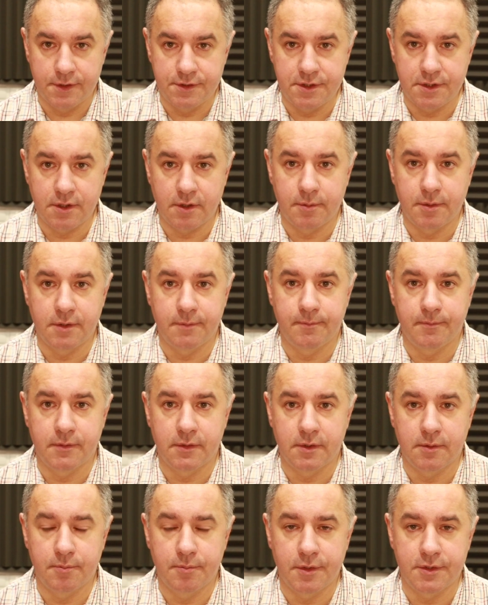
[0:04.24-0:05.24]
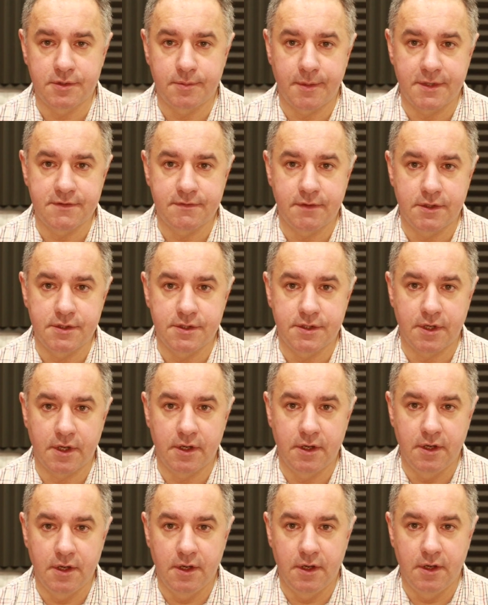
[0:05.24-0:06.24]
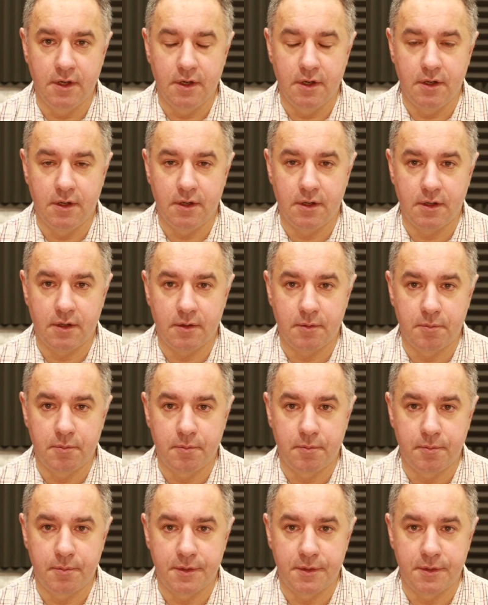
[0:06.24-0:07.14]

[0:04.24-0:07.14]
Dzień dobry. Proszę Państwa, dzisiaj e,